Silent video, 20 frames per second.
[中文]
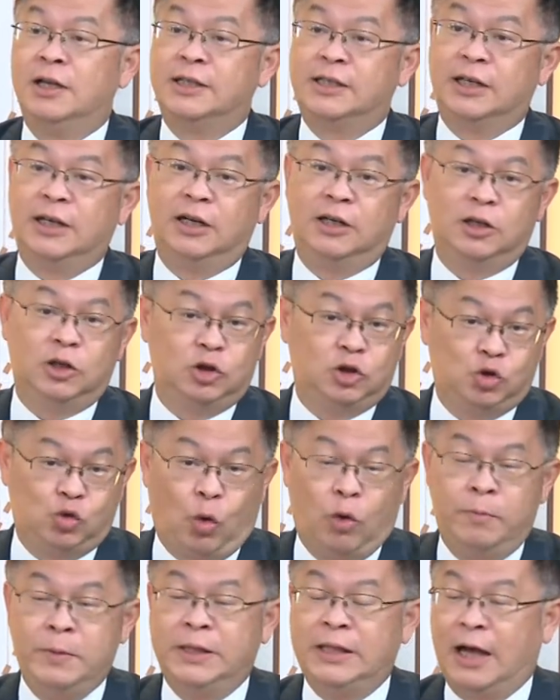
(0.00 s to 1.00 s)
这个
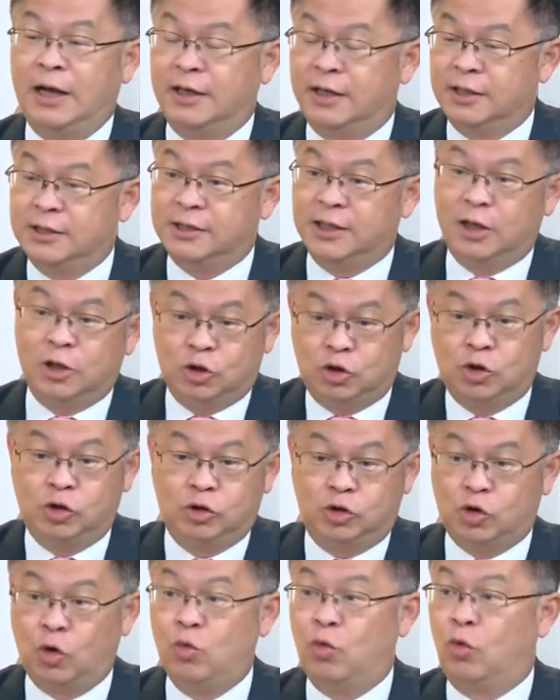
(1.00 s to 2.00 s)
国民党跟这个中